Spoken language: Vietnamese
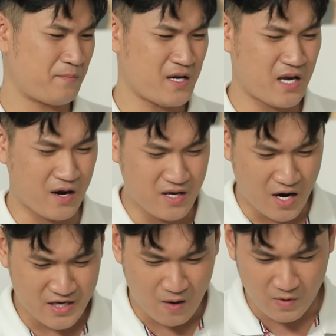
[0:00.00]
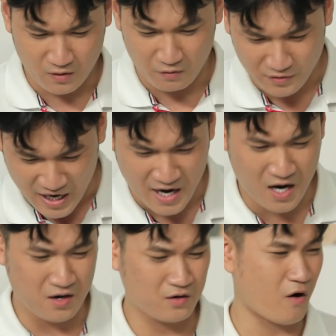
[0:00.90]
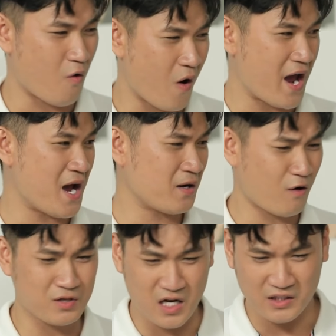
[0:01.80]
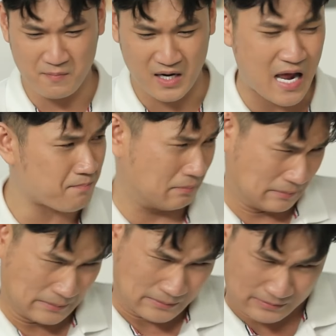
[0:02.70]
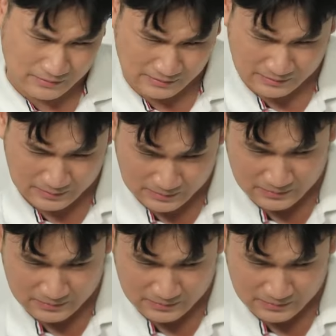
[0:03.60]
thì bây giờ vợ chồng mình còn trẻ còn khỏe có sức thì mình làm cái đầu anh đó